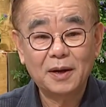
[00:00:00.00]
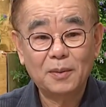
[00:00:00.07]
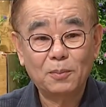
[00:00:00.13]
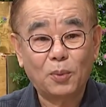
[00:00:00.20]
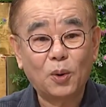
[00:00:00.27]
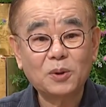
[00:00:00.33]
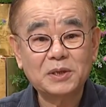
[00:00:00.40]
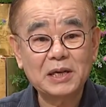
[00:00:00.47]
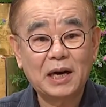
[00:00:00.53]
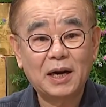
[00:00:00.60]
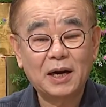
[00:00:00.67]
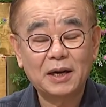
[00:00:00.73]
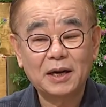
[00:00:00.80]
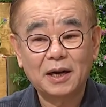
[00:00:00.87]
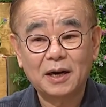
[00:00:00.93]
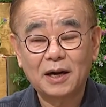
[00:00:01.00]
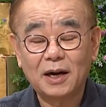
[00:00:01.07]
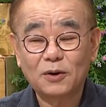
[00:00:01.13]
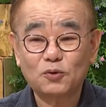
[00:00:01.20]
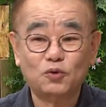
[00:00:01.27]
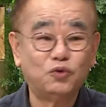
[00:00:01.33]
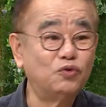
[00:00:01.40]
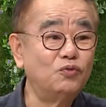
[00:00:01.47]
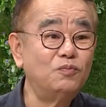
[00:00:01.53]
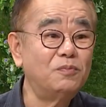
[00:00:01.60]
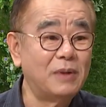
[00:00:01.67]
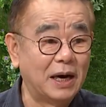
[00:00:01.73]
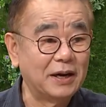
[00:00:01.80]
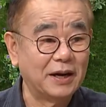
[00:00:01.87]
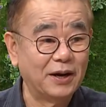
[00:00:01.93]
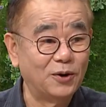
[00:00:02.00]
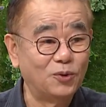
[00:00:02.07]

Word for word: 목장 하나가 군만 해요